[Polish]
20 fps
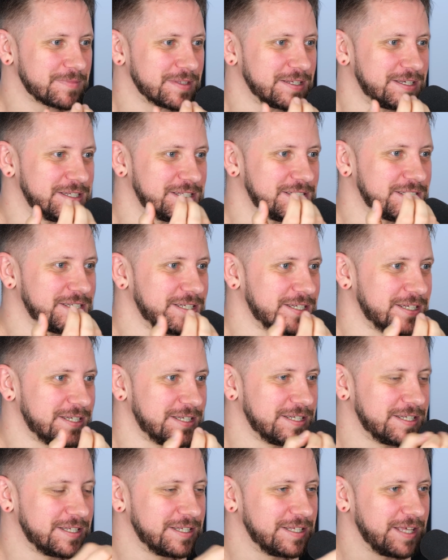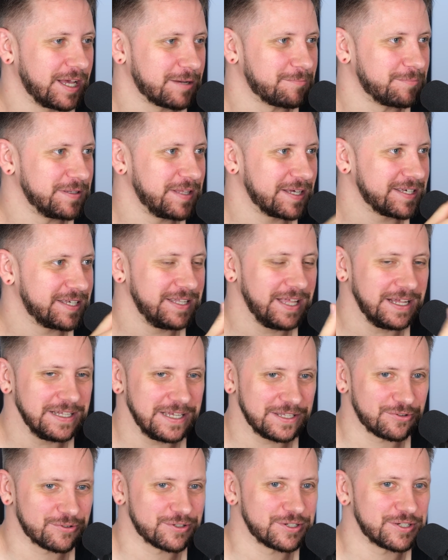y, y, jakby
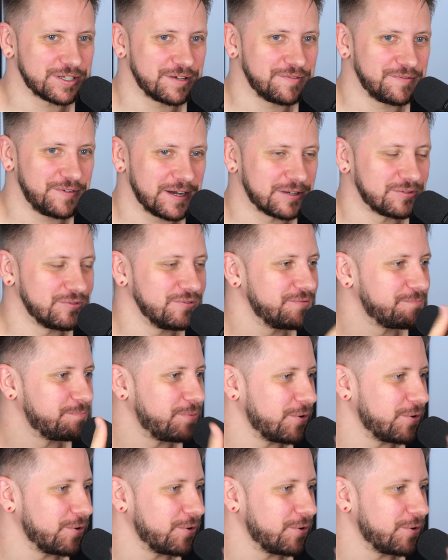naginania troszeczkę faktów